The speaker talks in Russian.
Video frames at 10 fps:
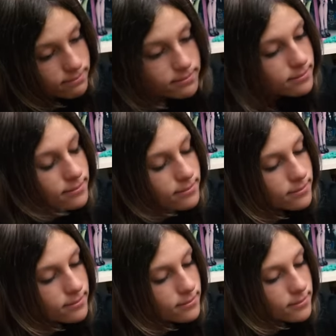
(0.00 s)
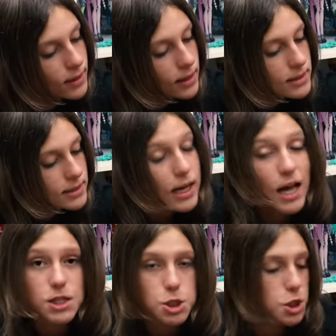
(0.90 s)
М -м,
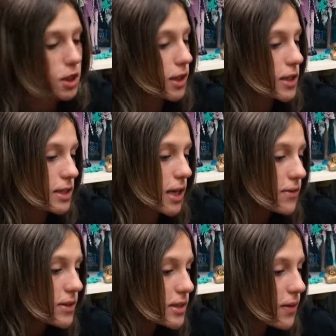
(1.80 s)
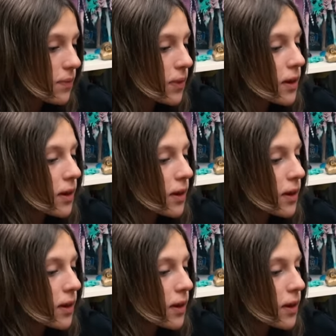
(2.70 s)
сказочная красавица